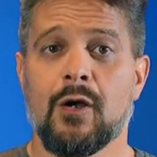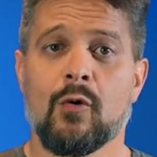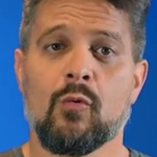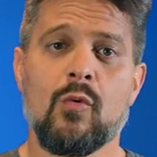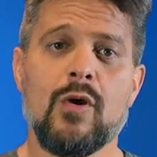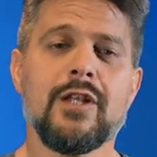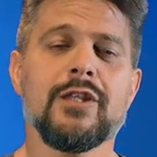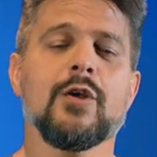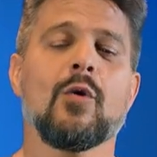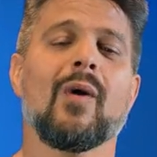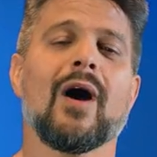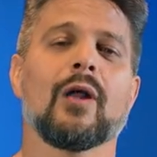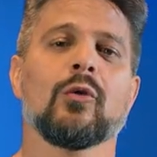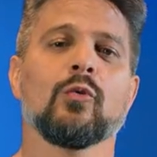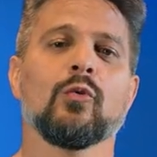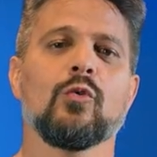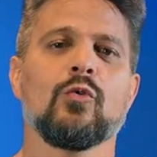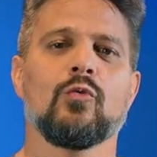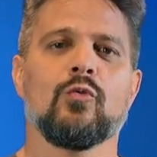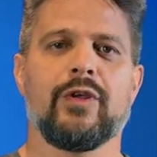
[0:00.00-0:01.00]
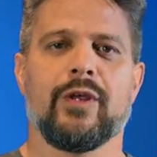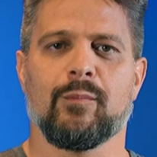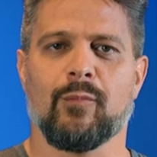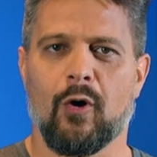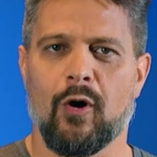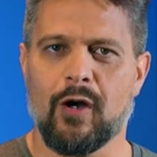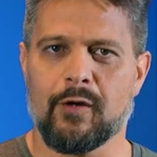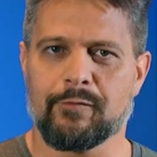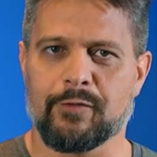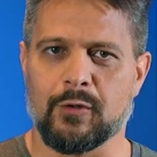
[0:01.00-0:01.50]
quando eu alugo um
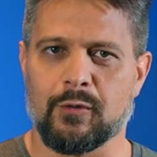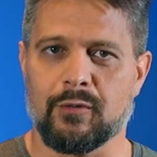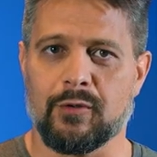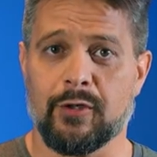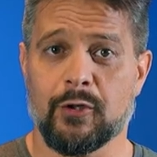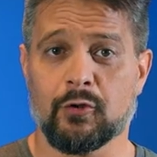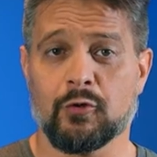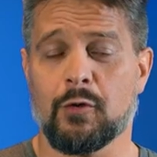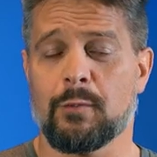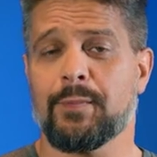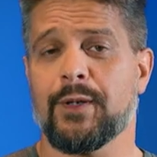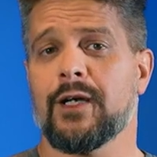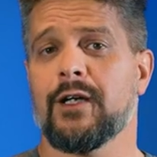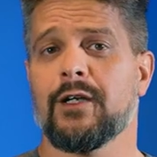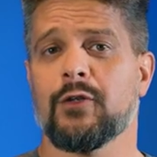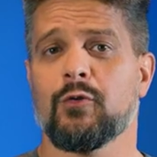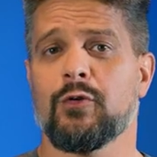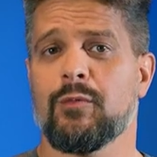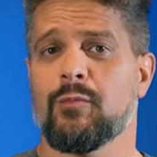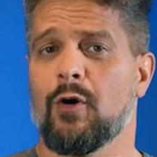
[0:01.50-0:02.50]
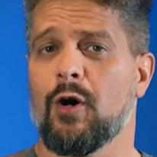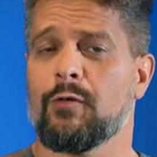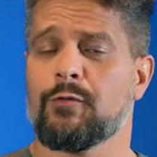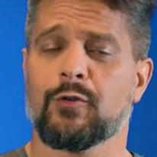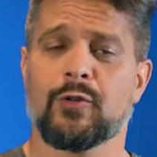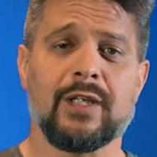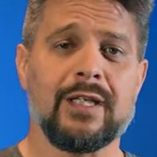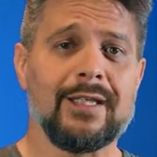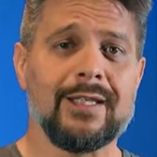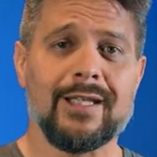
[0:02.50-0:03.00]
imóvel, eu estou pegando um
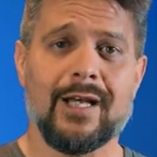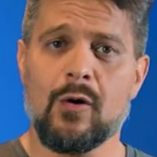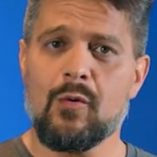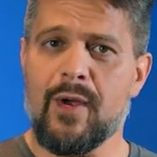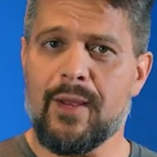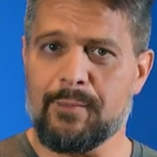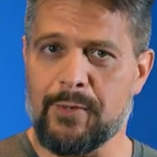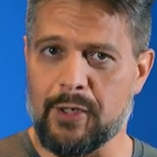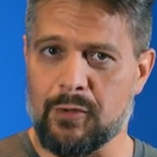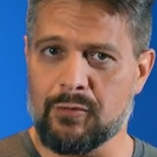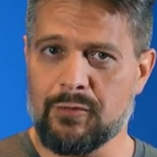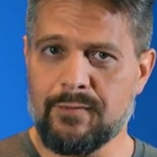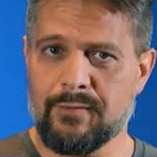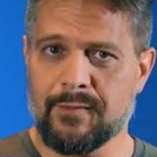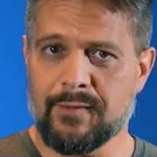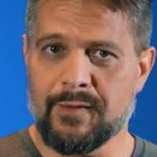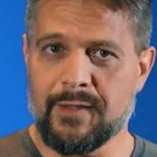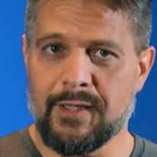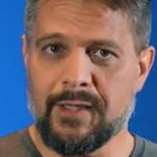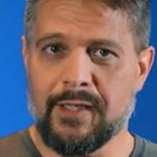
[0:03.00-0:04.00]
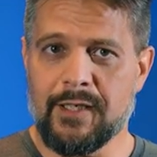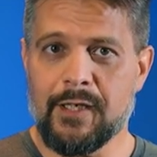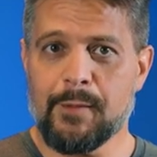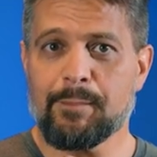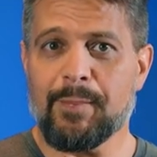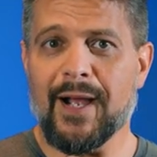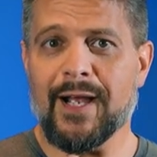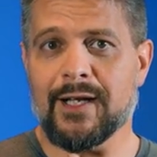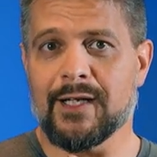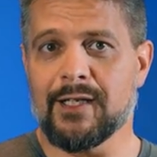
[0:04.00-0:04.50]
imóvel que não é meu e
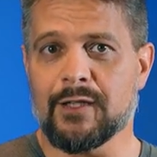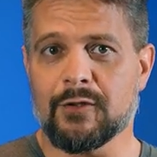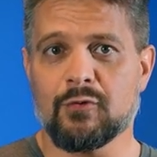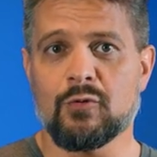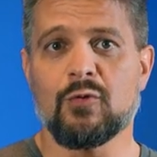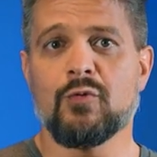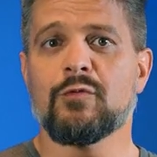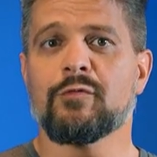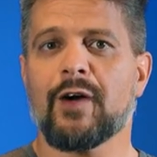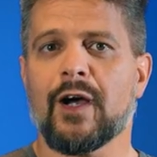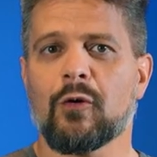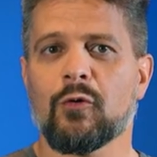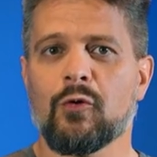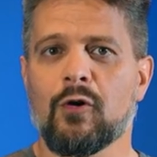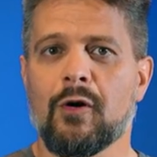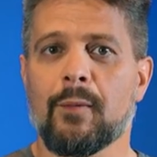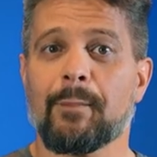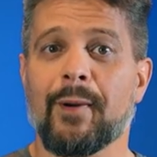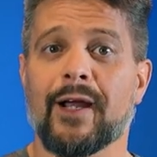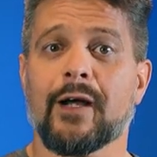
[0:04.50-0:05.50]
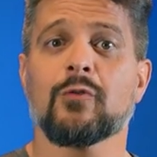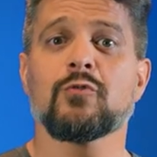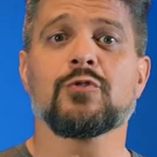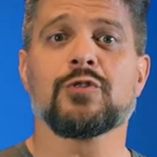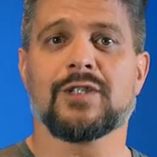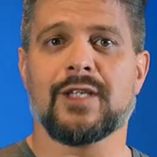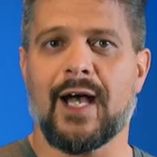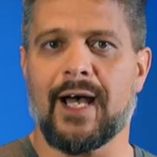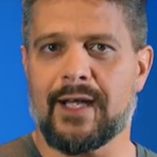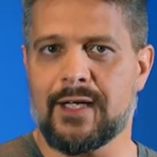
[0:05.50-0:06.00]
pagando um valor para
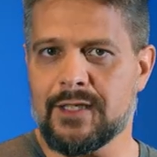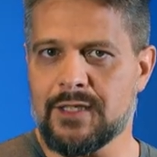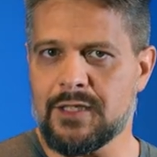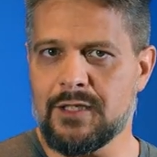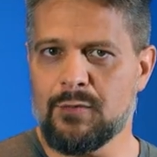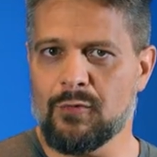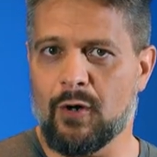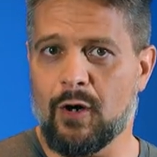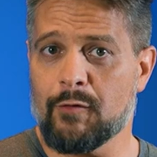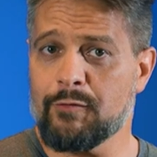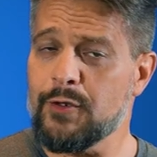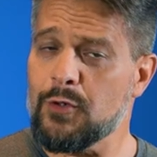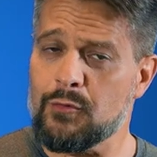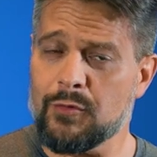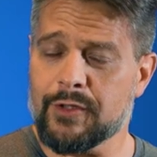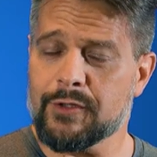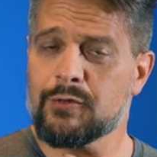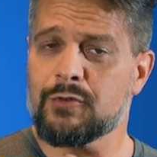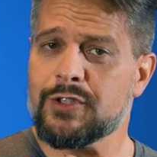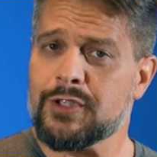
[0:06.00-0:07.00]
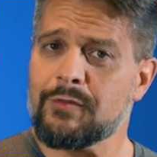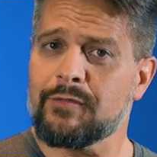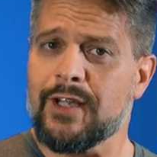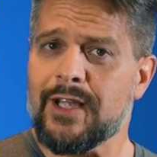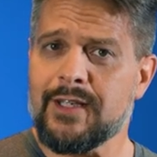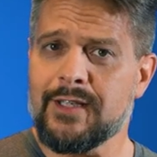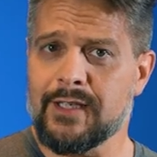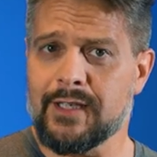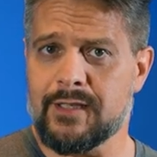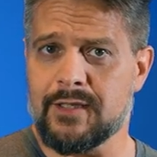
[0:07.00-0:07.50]
usar esse imóvel enquanto eu
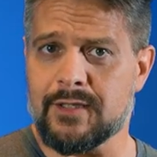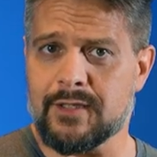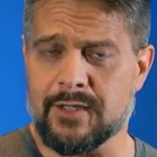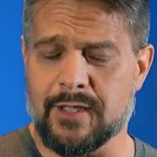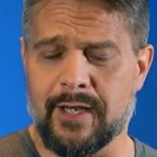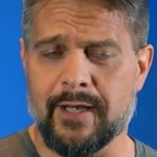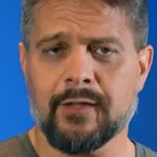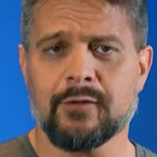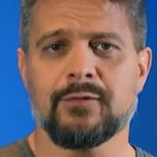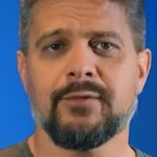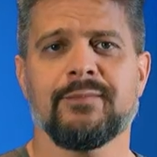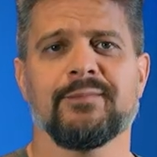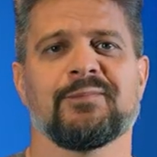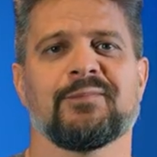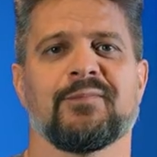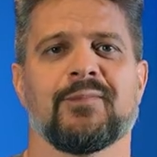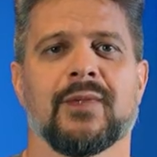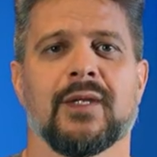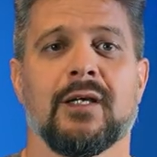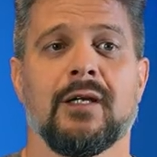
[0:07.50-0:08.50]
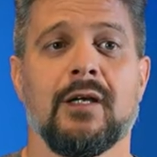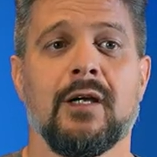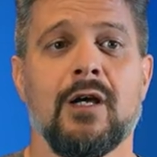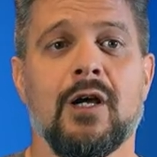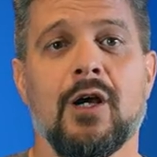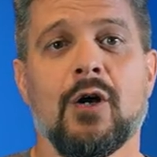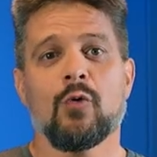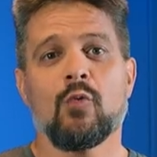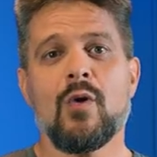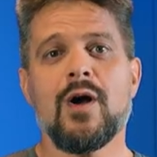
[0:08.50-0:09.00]
estiver nele, certo?
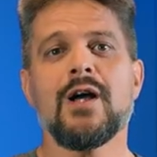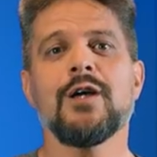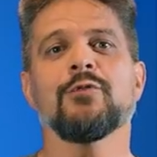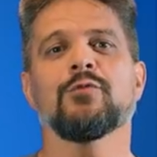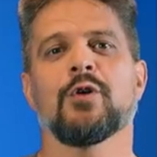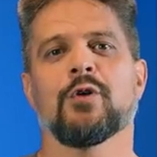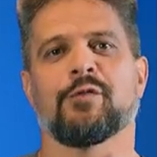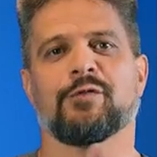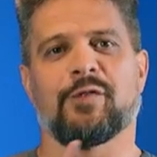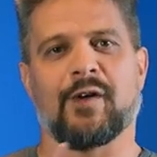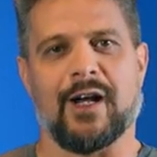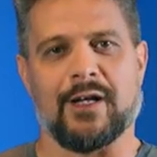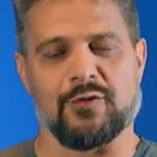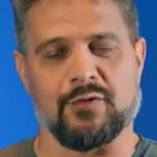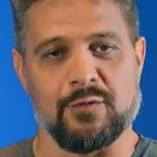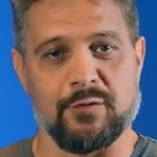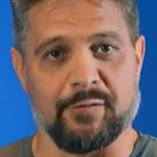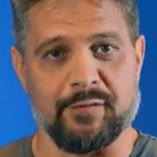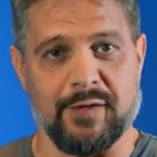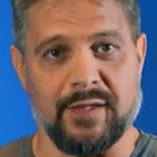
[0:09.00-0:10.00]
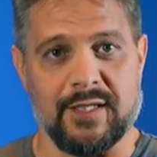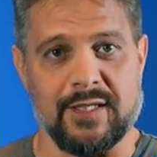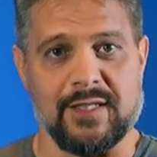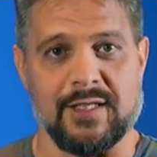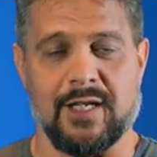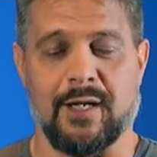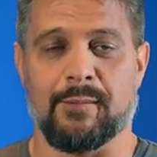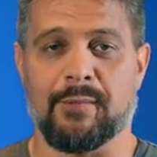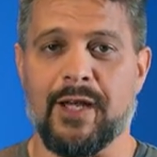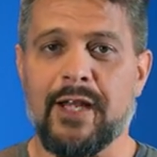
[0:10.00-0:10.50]
Quando eu faço um
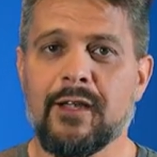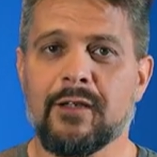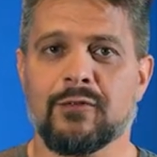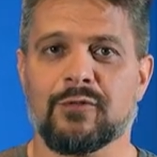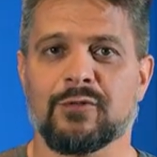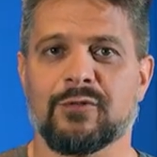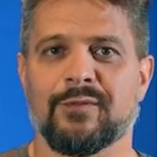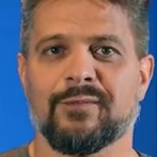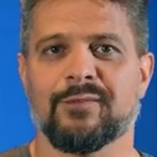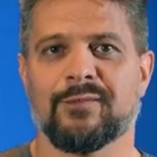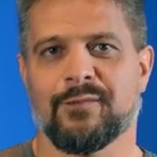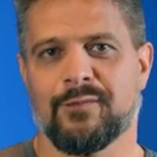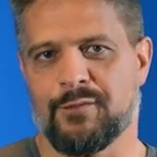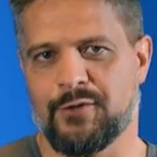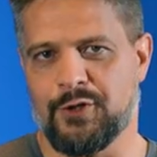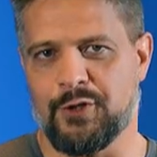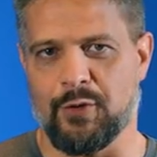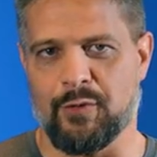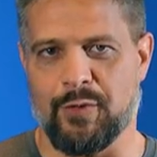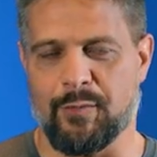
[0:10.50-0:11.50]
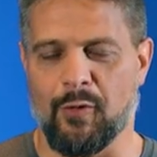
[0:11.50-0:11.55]
financiamento de um